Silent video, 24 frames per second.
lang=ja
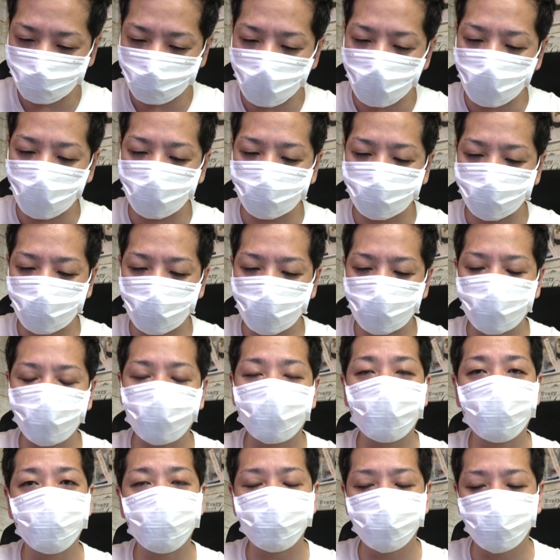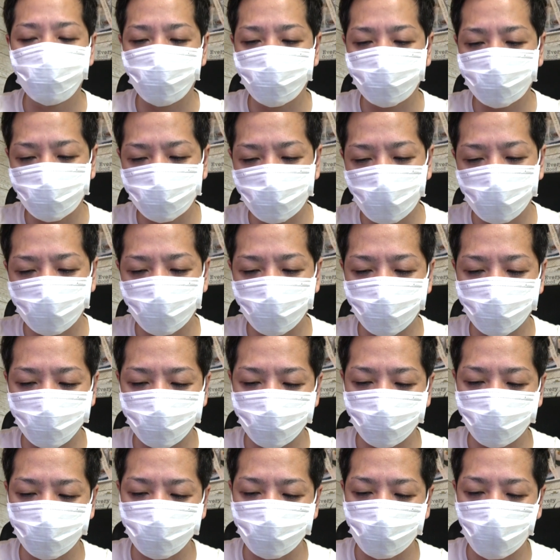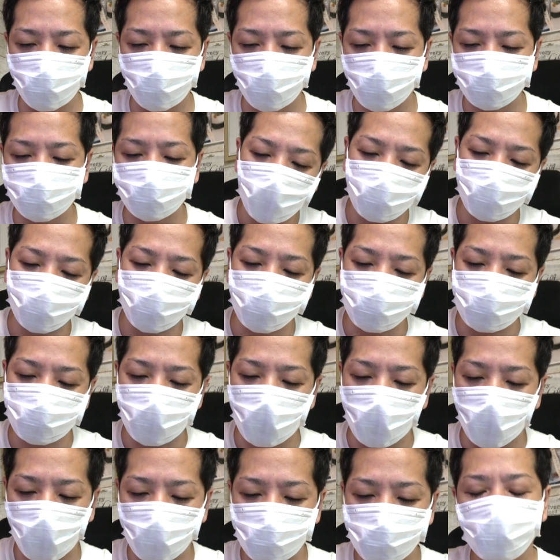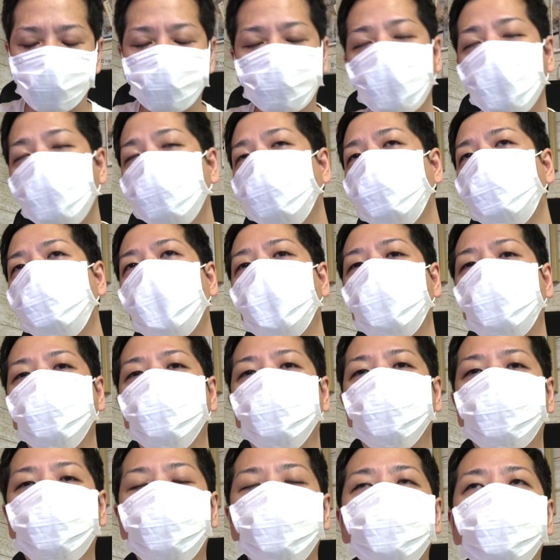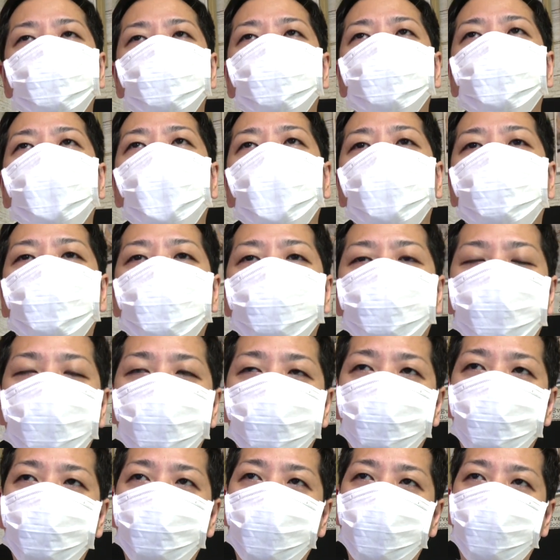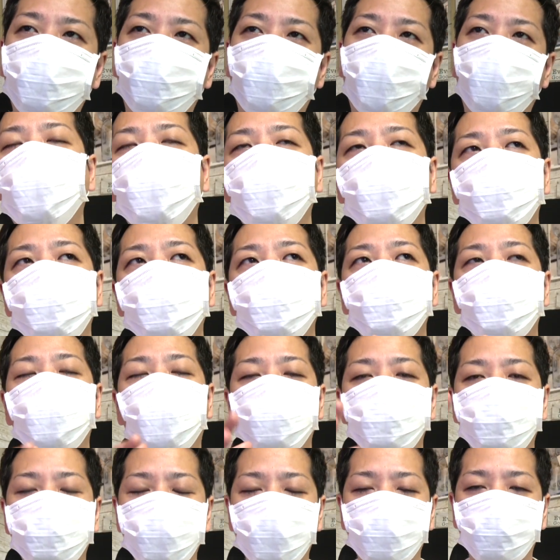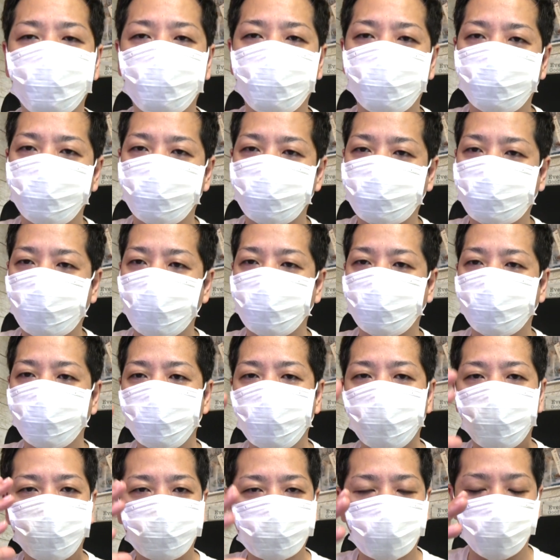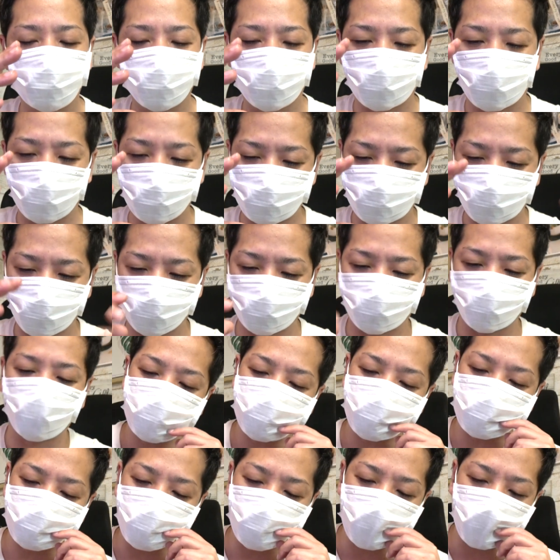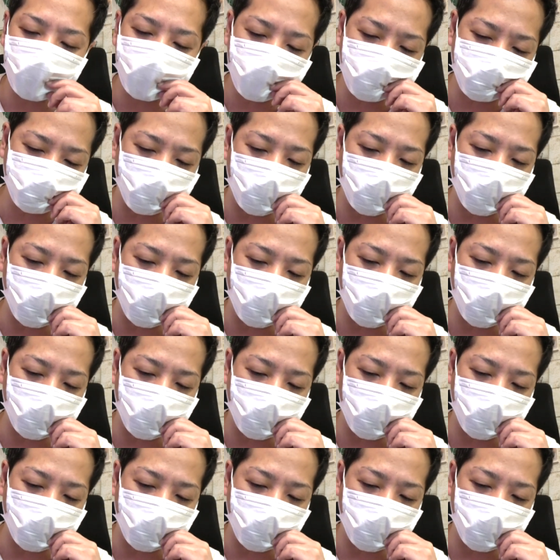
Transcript: ターゲットの変更がね、非常に遅くなるということでございます。あとこちら、えー、スケルトンバレル。通常であれば、スケルトンバレルは破裂時に8体出てくるスケルトンが6体まで減少と。そしてメガナイ